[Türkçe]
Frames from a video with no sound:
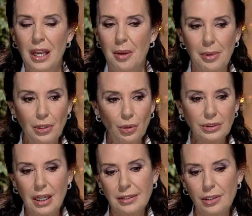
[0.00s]
Ben o
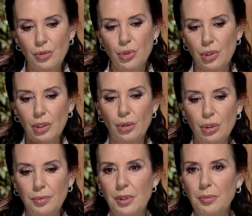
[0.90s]
tahtanın üstüne
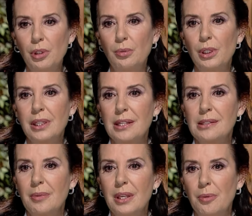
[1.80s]
koyup da böyle böyle
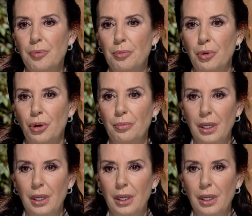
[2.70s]
kesmeyi yapamıyorum.